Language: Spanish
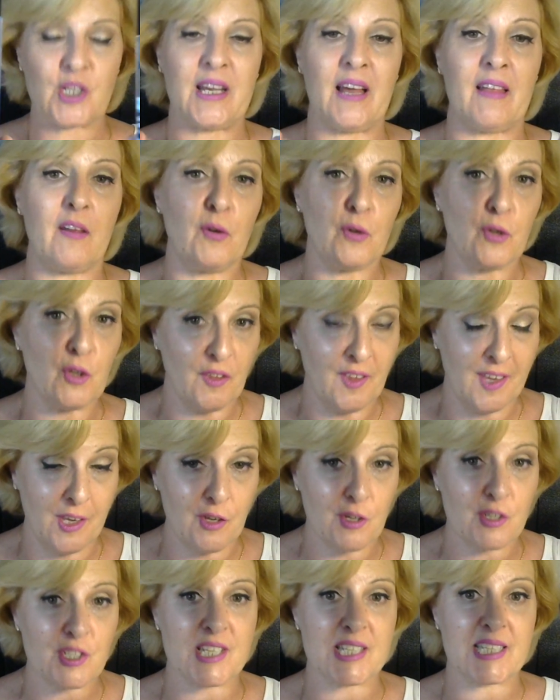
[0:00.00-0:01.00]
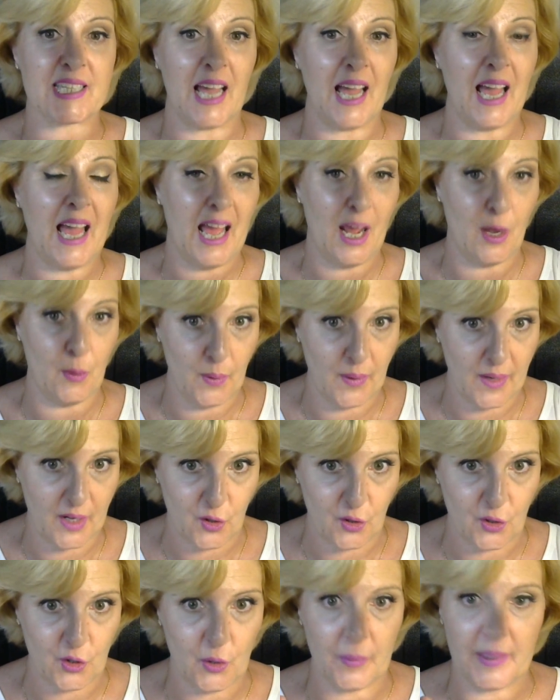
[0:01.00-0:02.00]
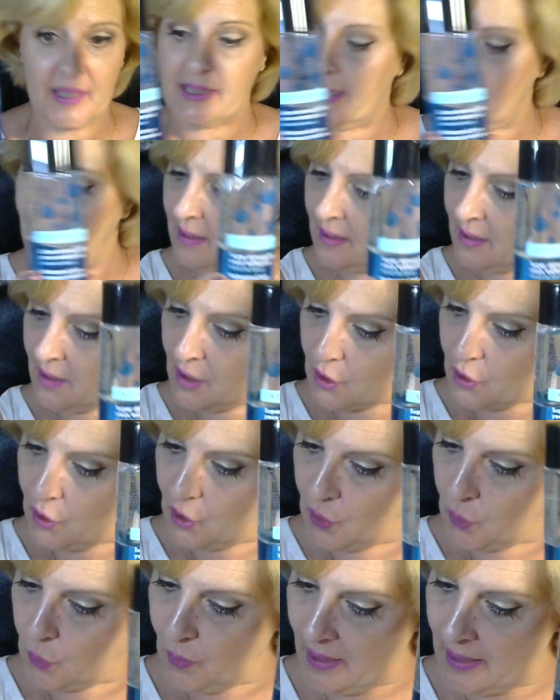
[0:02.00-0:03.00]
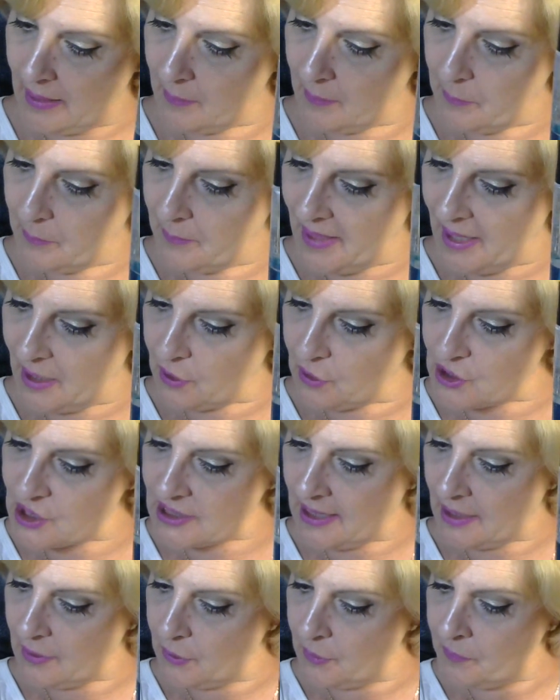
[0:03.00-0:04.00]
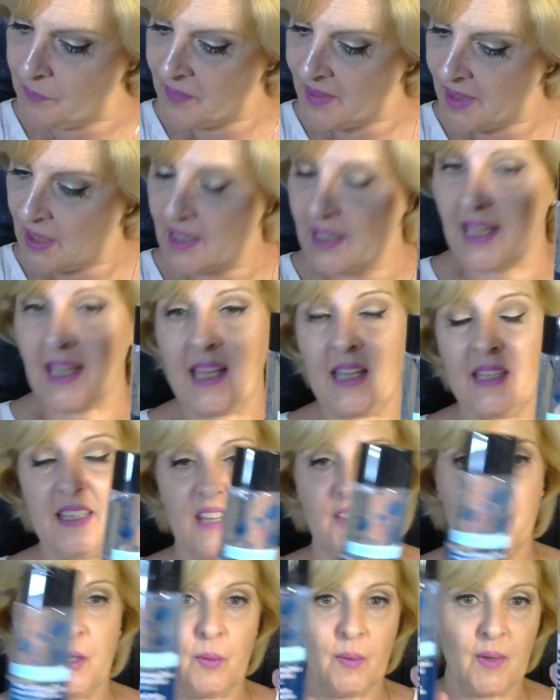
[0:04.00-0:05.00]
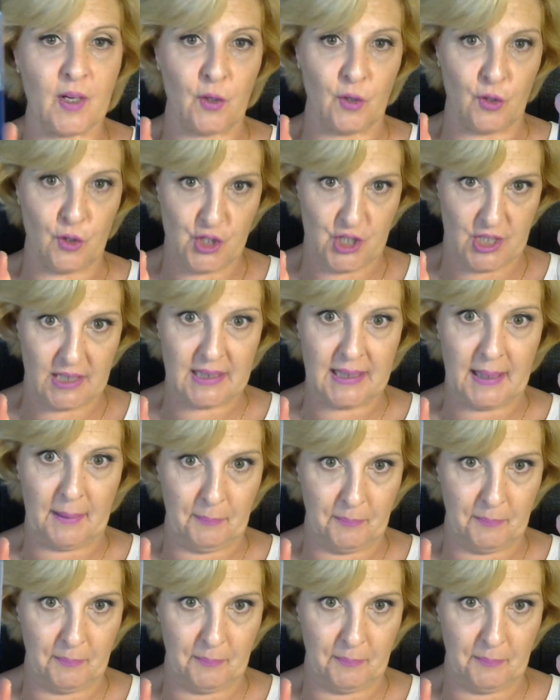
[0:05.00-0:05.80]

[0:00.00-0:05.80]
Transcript: Cada uno de ellos está a 9,90, con lo cual me ha costado 19,80.